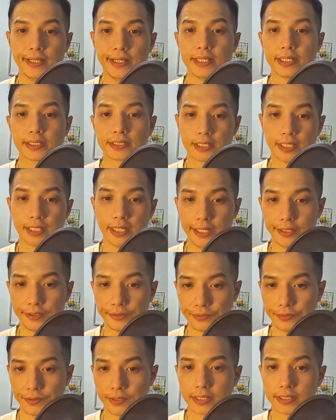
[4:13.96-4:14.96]
Selain
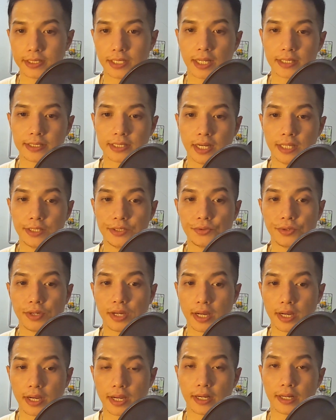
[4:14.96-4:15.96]
itu, kacang-kacangan
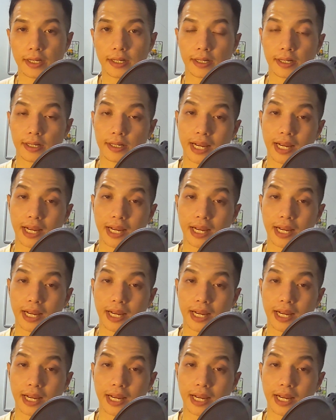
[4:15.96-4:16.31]
juga akan